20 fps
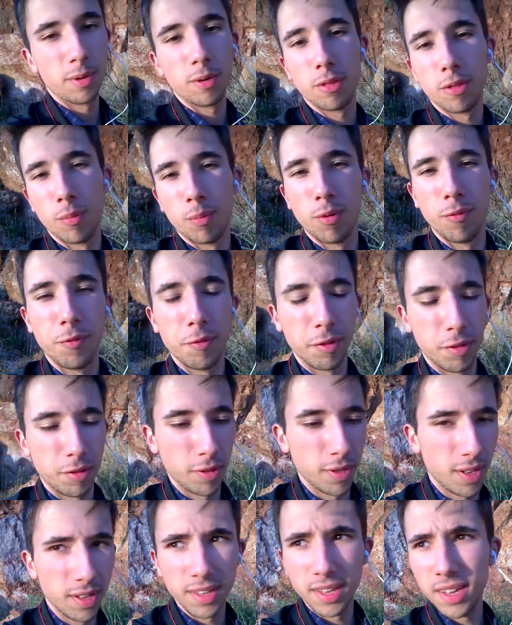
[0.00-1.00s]
também eu sou um
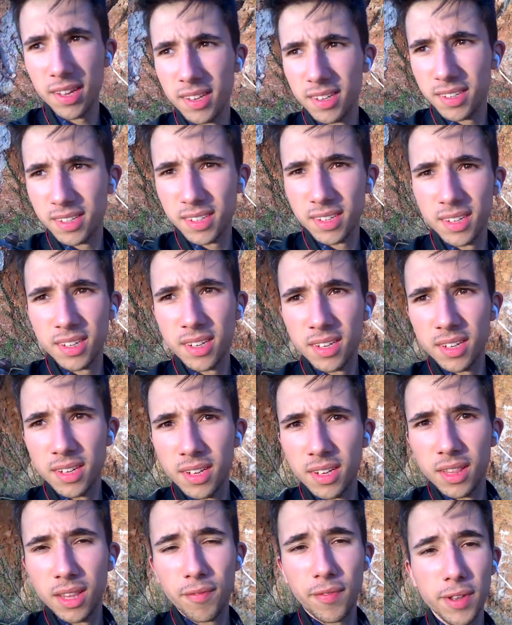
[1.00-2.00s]
profissional, né?
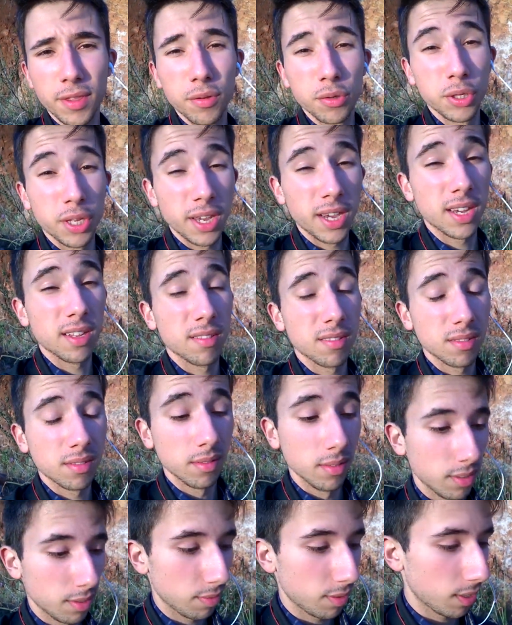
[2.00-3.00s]
Não passam isto em casa, não,
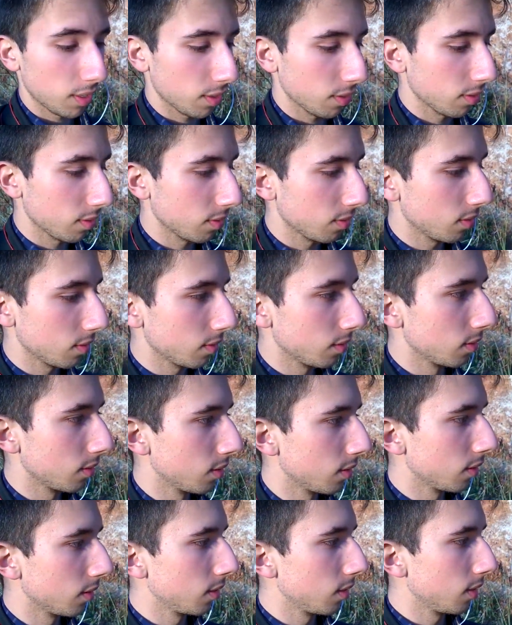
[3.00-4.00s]
a sério.
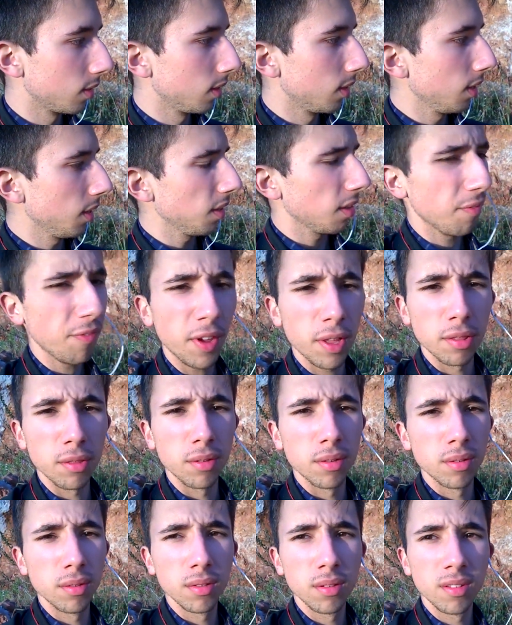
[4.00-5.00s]

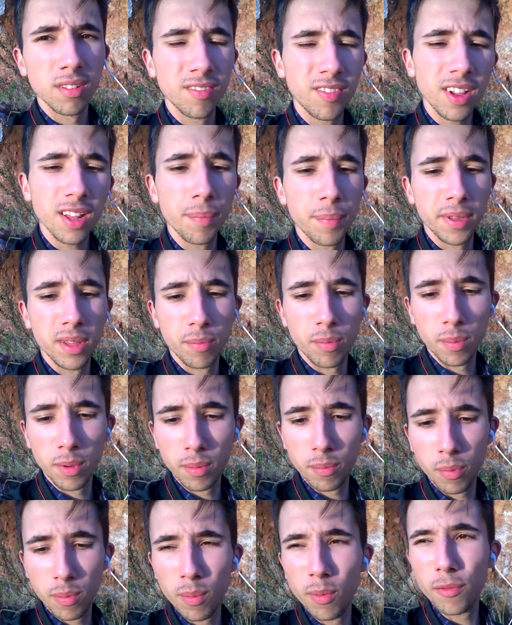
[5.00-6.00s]
passam. Vale a pena para uma,
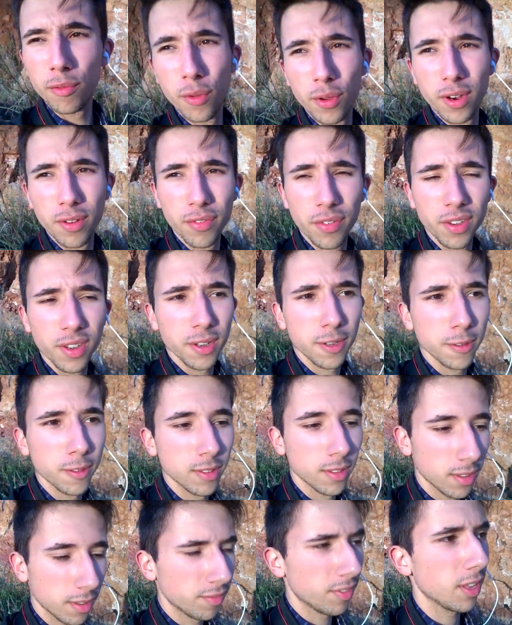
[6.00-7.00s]
uma, boa fotografia.
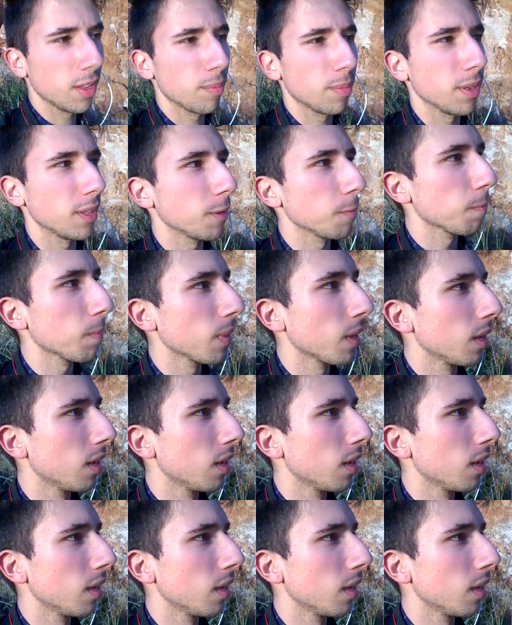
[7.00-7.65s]
Vale a pena.